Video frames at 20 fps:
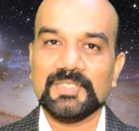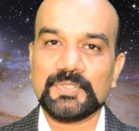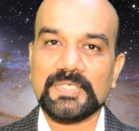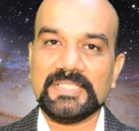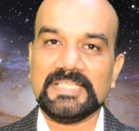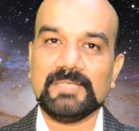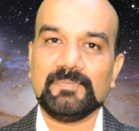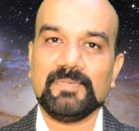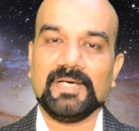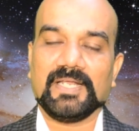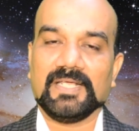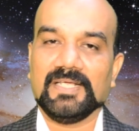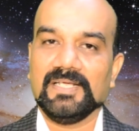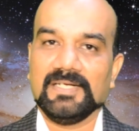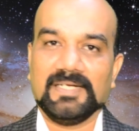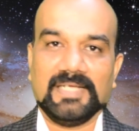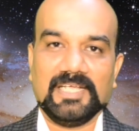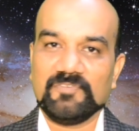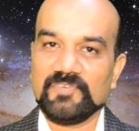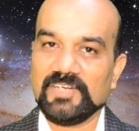ஸோ இந்த மாதிரி
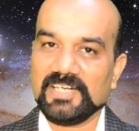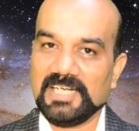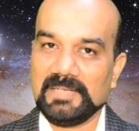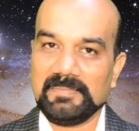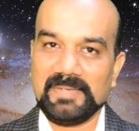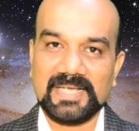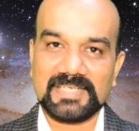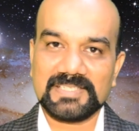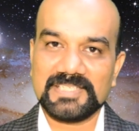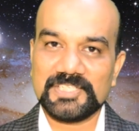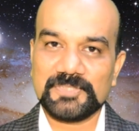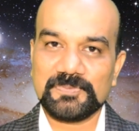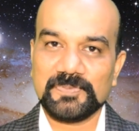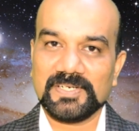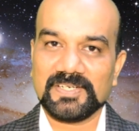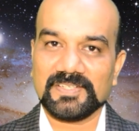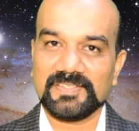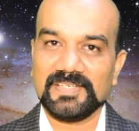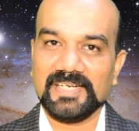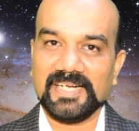இன்ஃபேக்ட் நான் மேக்ஸ் டீச்
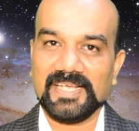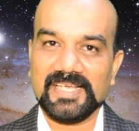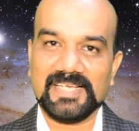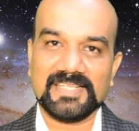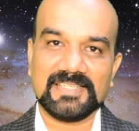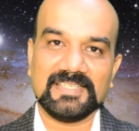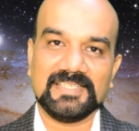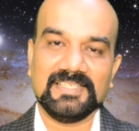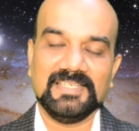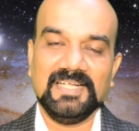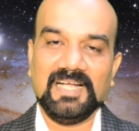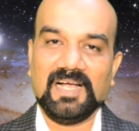பண்ணுறதும் கிடையாது